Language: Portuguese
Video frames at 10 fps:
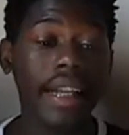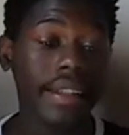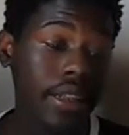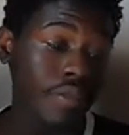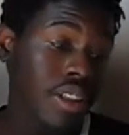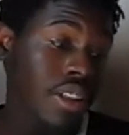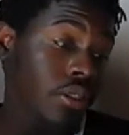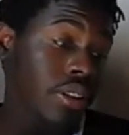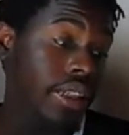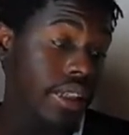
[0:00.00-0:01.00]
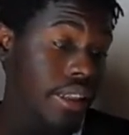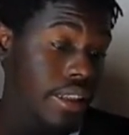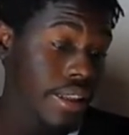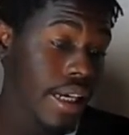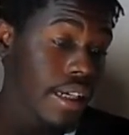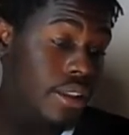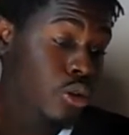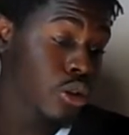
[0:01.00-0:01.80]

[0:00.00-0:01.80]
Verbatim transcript: Atrás fica escrito o seguinte: antes